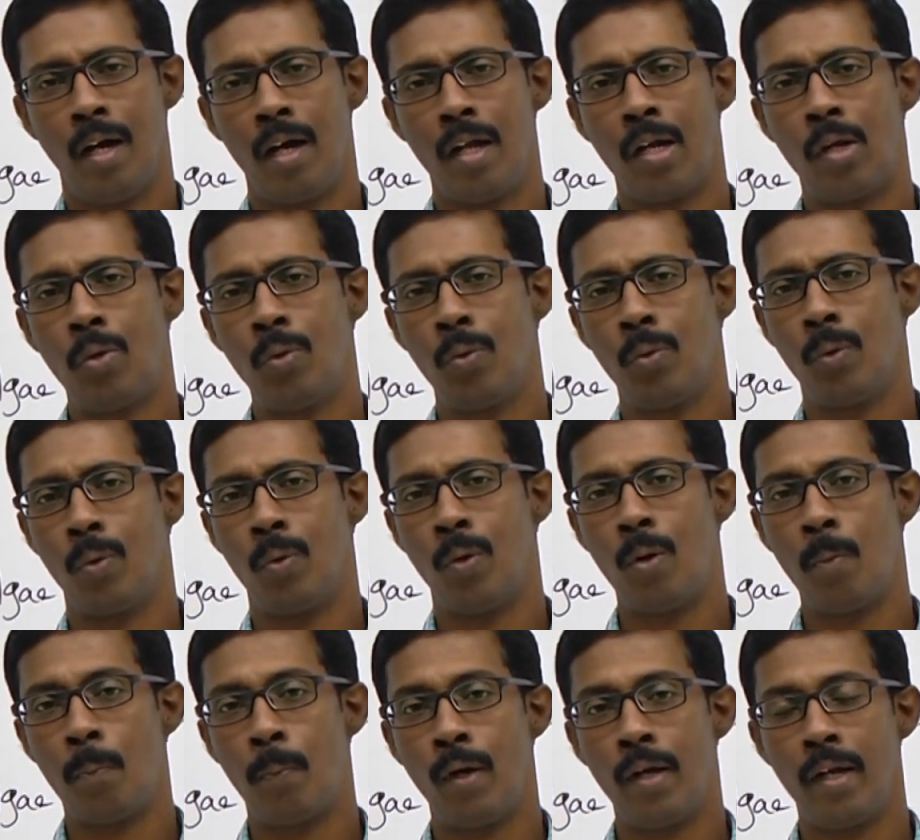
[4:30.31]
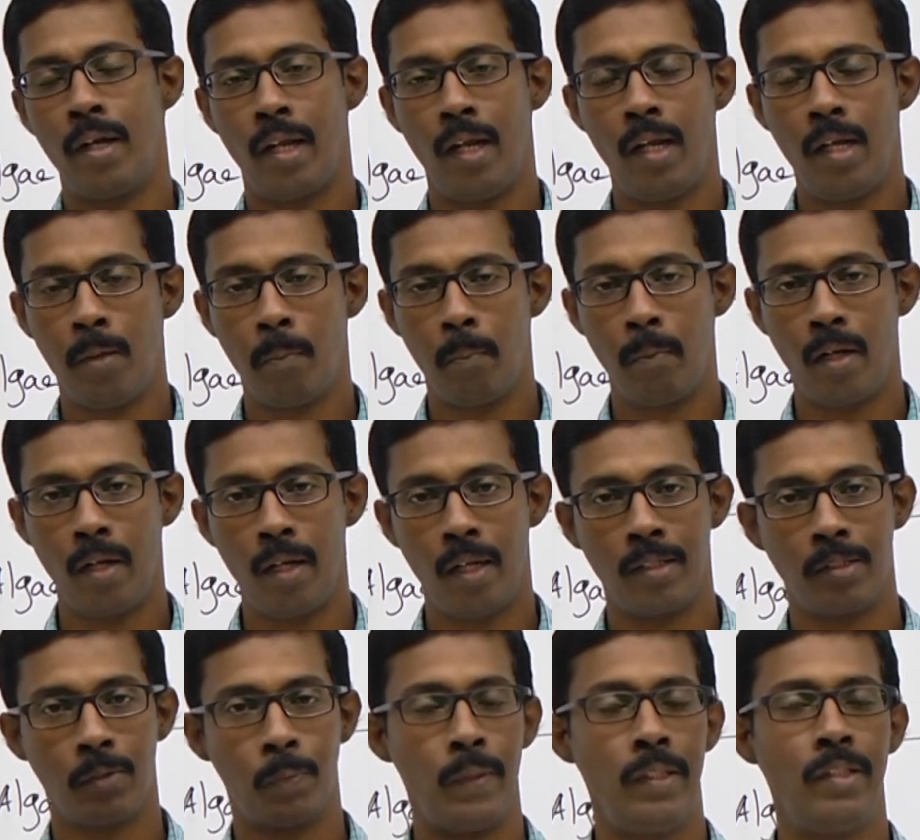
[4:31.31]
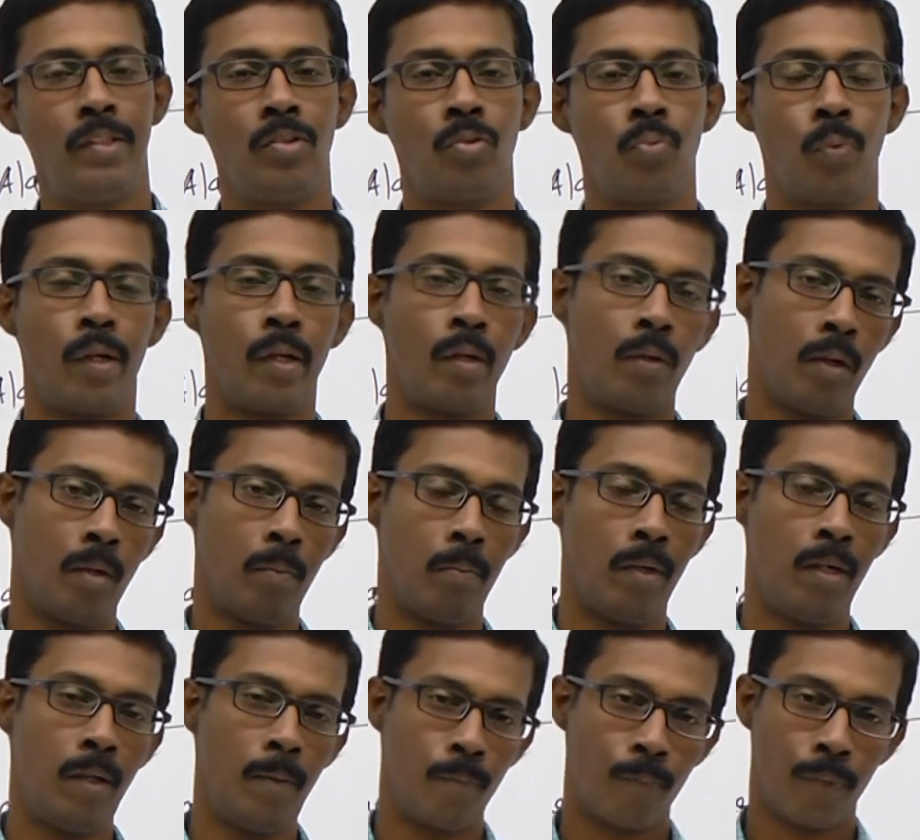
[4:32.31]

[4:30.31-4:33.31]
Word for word: அரௌண்ட் ஒரு ஒன் பாயிண்ட் எயிட் மில்லியன் ஸ்பீசிஸ் வரைக்கும் நம்ம